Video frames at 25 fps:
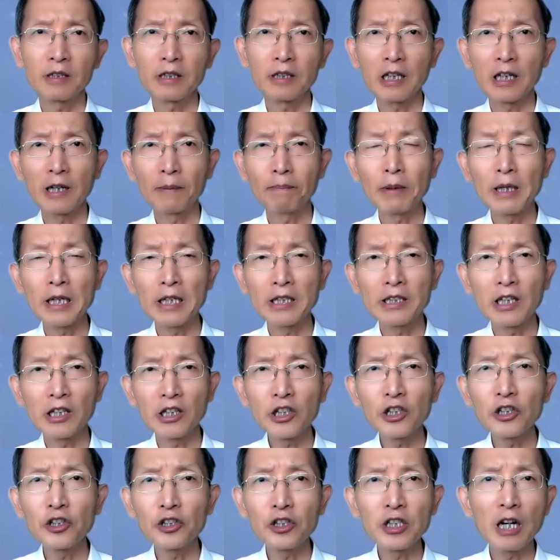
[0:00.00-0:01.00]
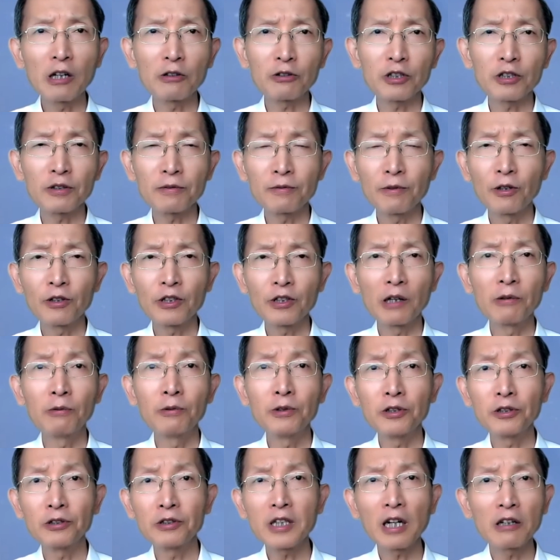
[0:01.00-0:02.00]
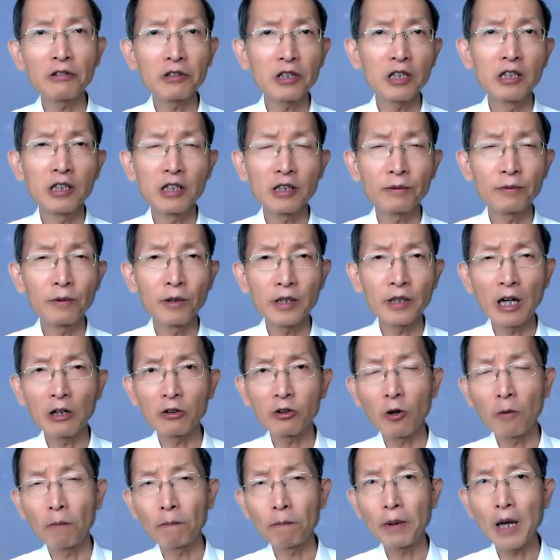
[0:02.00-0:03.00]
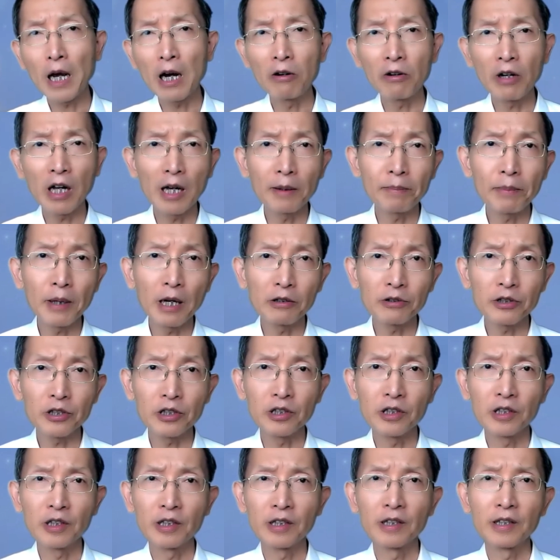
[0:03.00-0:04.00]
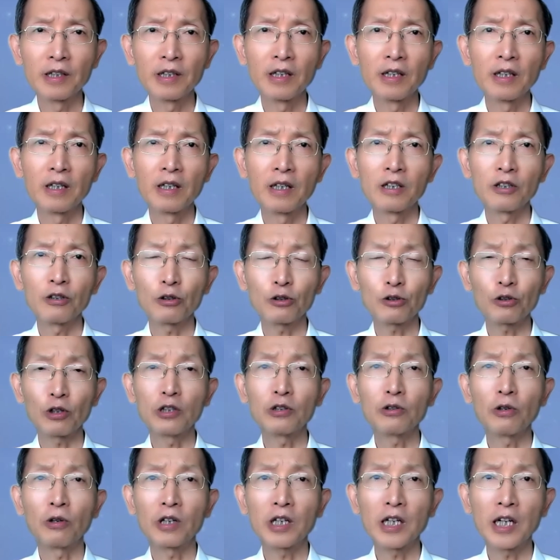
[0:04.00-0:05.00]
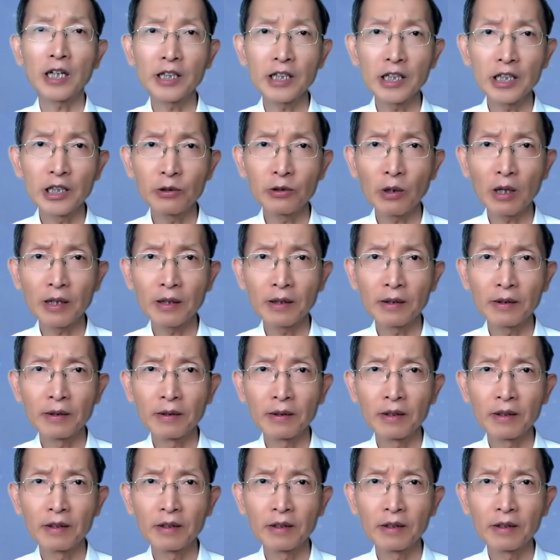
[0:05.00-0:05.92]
这个被一些异教之风、原文就教信之风摇动，飘来飘去，就随从各样的异端。